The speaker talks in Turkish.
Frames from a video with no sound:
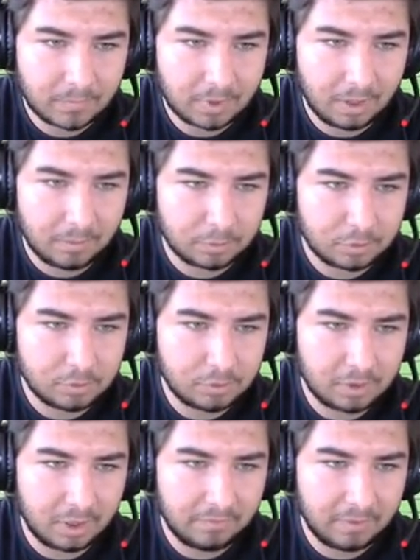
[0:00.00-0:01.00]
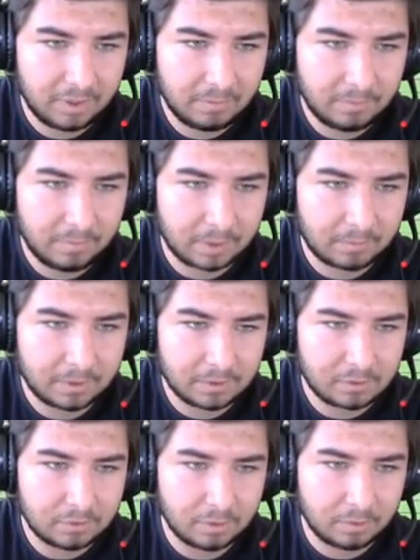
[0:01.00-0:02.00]
Abi şu zürafaya bir bakmak
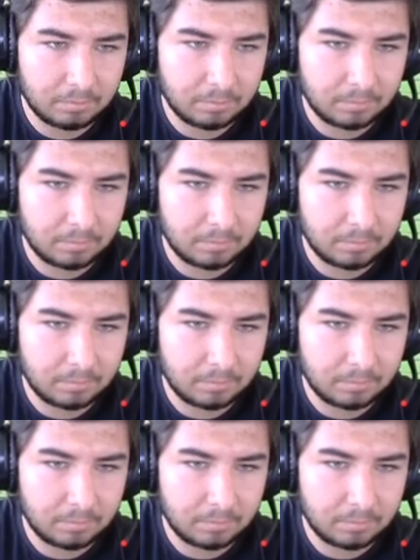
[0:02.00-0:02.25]
istiyorum.